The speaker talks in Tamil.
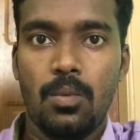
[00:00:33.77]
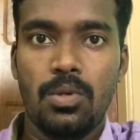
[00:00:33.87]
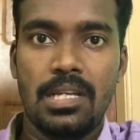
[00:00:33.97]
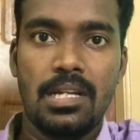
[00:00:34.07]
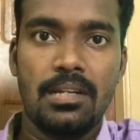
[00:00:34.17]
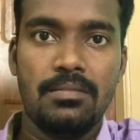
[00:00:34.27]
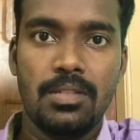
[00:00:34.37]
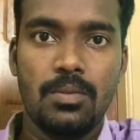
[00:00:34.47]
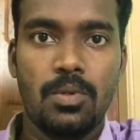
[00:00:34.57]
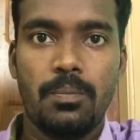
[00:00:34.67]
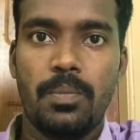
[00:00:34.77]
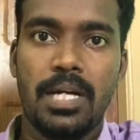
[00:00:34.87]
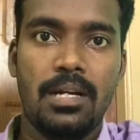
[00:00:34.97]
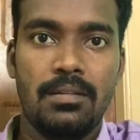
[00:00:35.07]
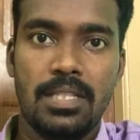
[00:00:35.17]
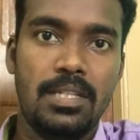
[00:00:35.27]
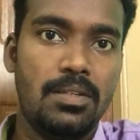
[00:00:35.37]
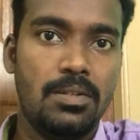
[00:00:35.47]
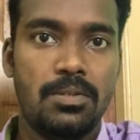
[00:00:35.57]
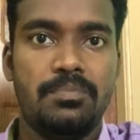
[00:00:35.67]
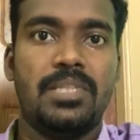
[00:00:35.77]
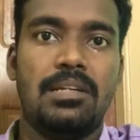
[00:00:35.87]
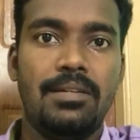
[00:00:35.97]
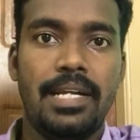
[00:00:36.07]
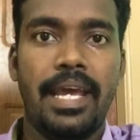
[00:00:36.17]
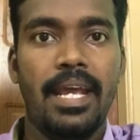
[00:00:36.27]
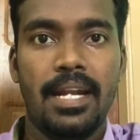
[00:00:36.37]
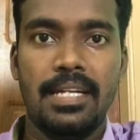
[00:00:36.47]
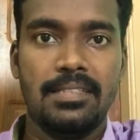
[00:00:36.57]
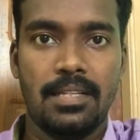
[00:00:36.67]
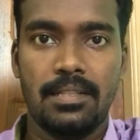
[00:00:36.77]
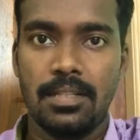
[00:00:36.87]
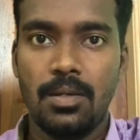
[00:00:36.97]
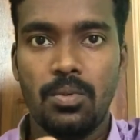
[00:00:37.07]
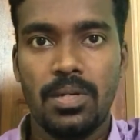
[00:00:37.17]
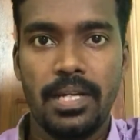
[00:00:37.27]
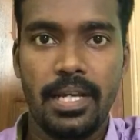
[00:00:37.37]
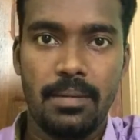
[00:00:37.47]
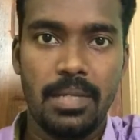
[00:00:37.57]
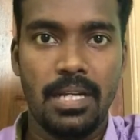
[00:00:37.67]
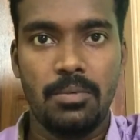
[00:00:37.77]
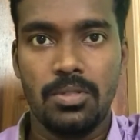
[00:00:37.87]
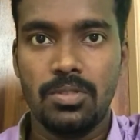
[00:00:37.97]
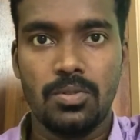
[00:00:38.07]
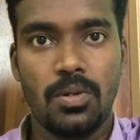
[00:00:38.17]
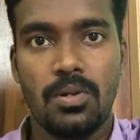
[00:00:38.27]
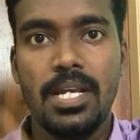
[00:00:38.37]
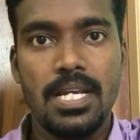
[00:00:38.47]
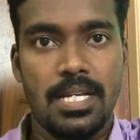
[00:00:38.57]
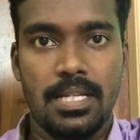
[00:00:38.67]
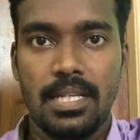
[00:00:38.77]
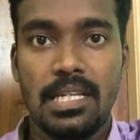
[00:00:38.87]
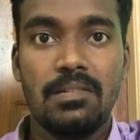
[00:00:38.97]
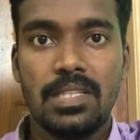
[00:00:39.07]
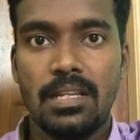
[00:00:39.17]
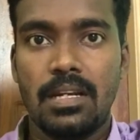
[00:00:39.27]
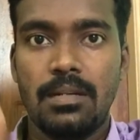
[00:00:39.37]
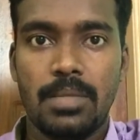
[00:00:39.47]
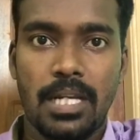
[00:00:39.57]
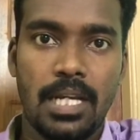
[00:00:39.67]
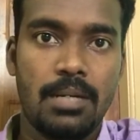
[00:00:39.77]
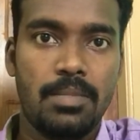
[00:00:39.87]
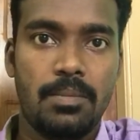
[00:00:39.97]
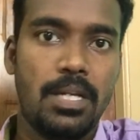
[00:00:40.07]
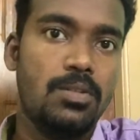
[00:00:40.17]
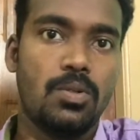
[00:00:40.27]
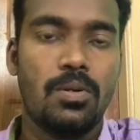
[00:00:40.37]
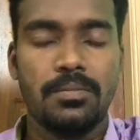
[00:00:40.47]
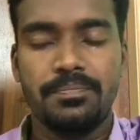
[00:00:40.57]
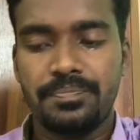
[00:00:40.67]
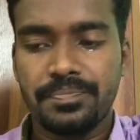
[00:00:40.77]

ஒரு இரவு ஒரு பகல் வந்து இருக்கும் அதாவது டே அண்ட் நைட் சேர்ந்தது தான் ஒரு டே அப்படின்னு நாம் வந்து சொல்கிறோம் அதான் இருபத்தி நாலு மணி நேரம் அப்படின்னு சொல்கிறோம்